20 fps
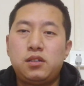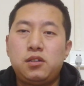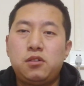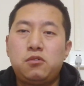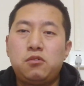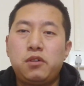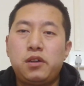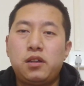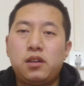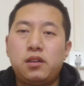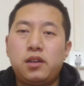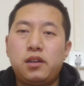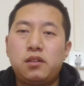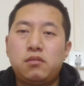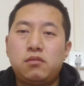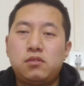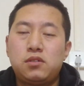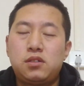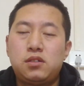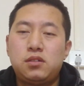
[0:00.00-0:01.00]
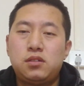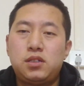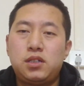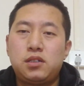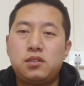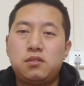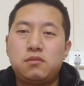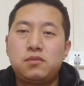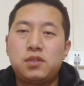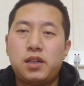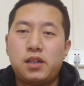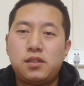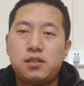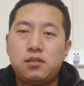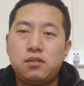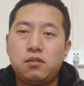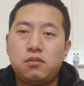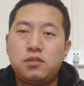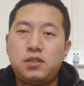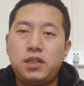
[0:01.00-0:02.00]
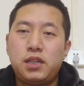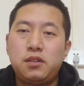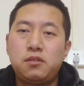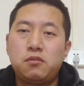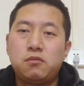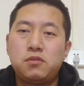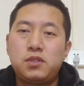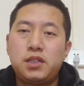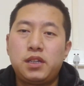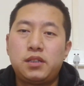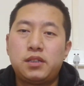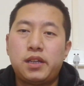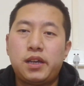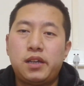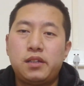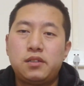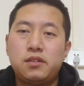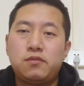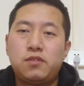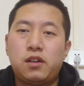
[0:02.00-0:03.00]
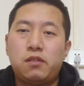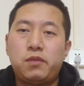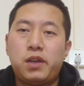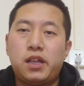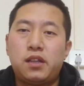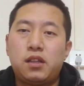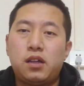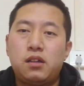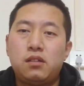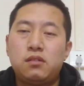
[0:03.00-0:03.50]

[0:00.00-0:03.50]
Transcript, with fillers: 优惠的内容是集中在这种金融信贷这方面的